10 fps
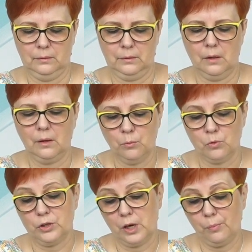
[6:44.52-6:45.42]
tylko
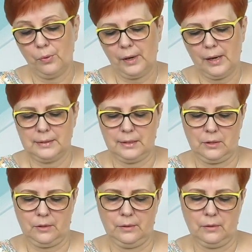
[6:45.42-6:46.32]
muszę jej
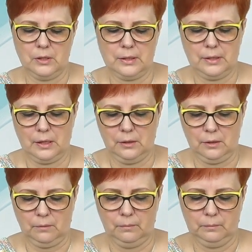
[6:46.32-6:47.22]
pokazać, no niestety.